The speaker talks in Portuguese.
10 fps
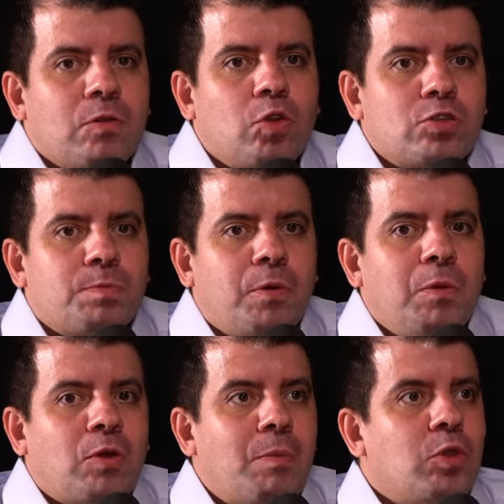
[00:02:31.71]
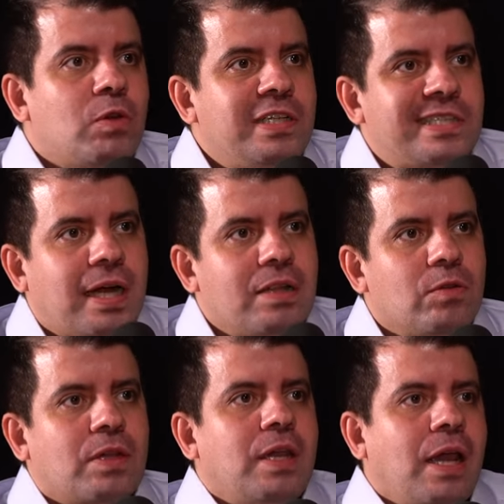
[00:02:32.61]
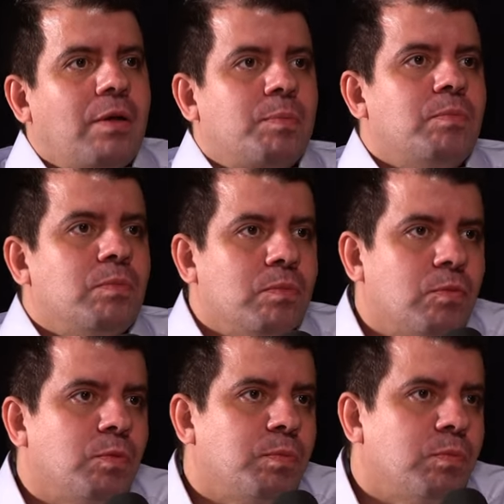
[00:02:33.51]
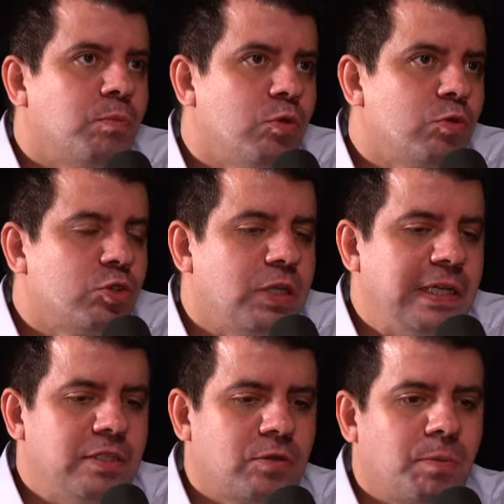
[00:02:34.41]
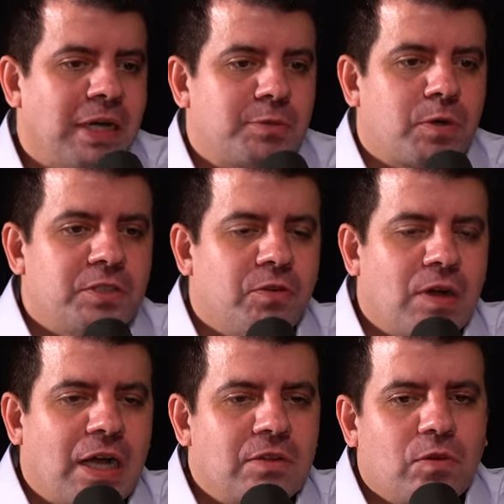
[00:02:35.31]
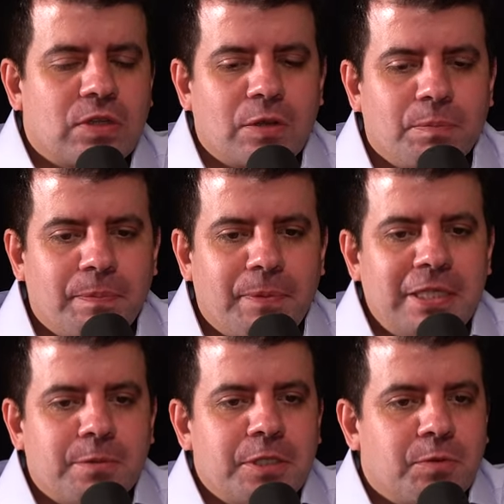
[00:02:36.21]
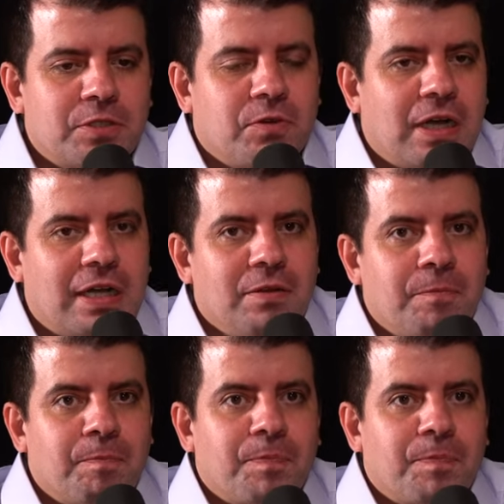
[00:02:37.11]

Nosso público é muito nichado, que é o mundo jurídico, mais para o advogado, voltado principalmente para o advogado.